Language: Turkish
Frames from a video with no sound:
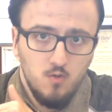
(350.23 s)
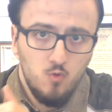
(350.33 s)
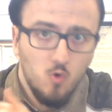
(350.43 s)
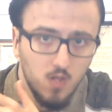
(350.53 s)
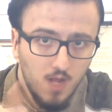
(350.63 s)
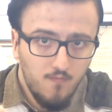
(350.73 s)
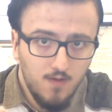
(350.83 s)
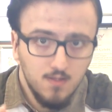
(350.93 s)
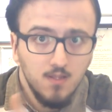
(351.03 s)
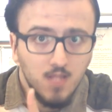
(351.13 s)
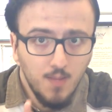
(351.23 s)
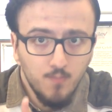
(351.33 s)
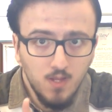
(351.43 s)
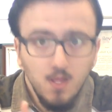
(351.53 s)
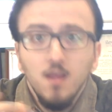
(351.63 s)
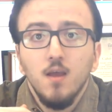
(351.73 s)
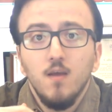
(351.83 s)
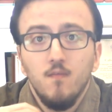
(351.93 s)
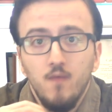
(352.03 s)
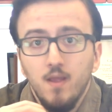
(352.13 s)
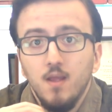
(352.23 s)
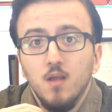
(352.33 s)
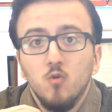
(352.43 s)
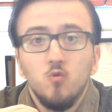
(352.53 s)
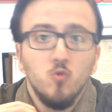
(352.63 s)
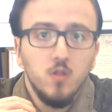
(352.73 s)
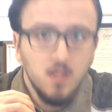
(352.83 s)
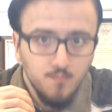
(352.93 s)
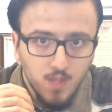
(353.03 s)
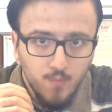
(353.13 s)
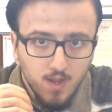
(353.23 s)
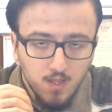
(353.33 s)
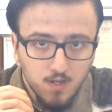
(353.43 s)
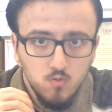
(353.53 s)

çok daha fazla tepki ve kullanım demektir.